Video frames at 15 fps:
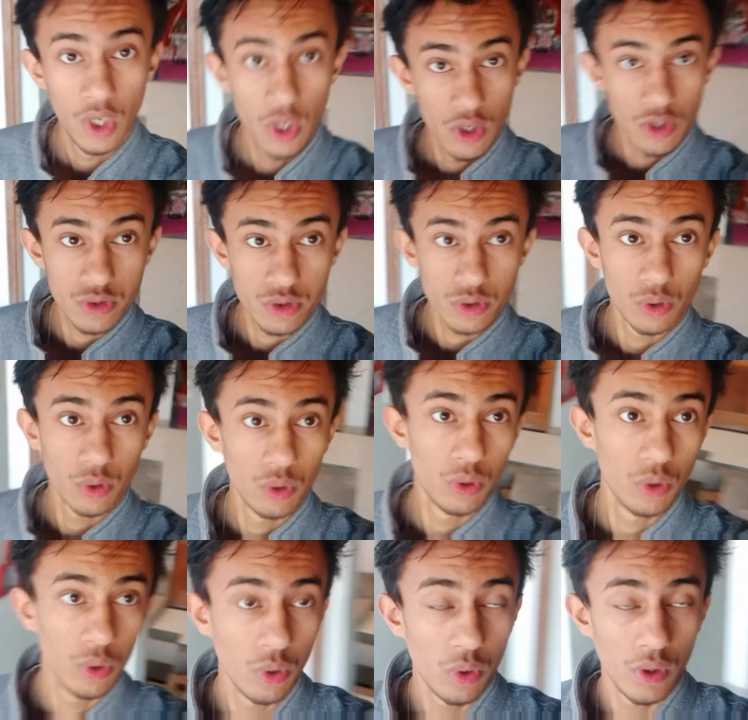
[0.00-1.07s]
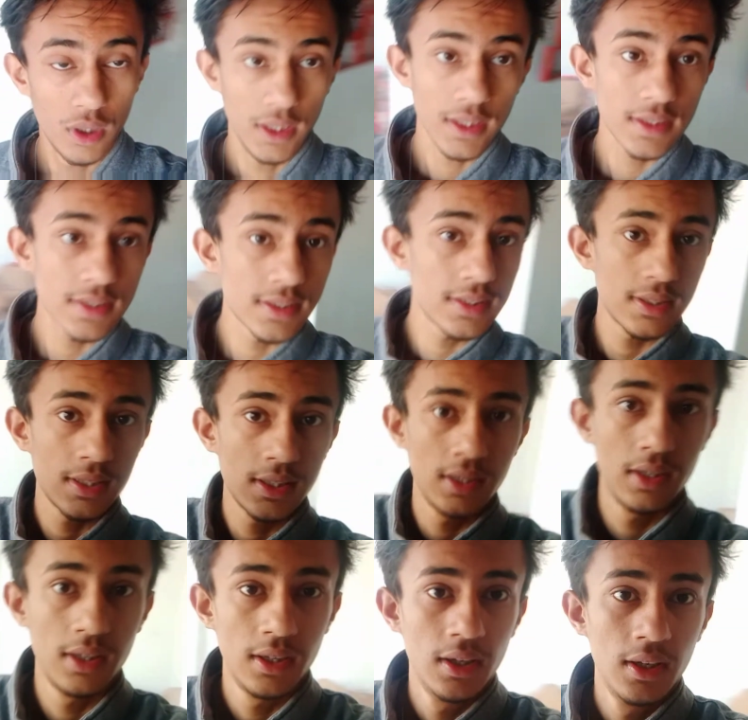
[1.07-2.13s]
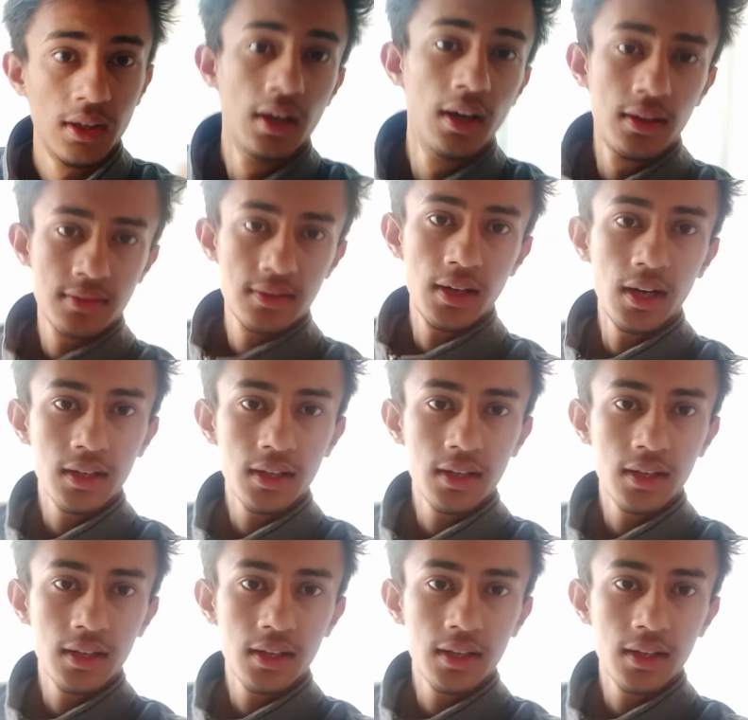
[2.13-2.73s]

सो लेट्स स्टार्ट द